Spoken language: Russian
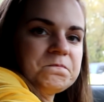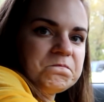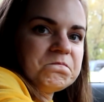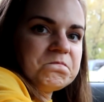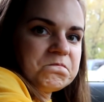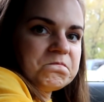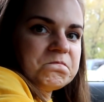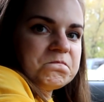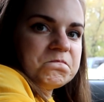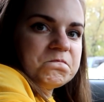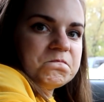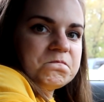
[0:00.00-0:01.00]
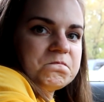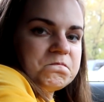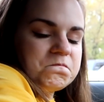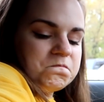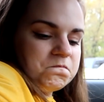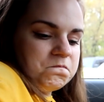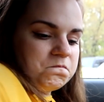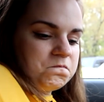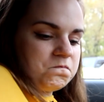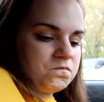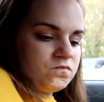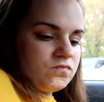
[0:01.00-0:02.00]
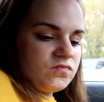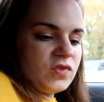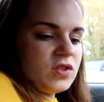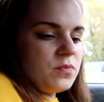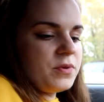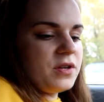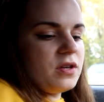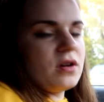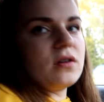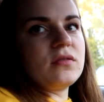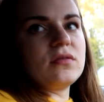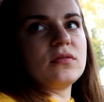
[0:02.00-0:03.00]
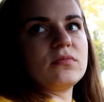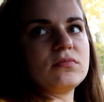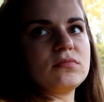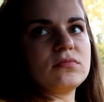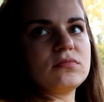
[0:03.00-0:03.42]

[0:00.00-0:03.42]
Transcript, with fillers: соусом, и вот тебе и техас, техасский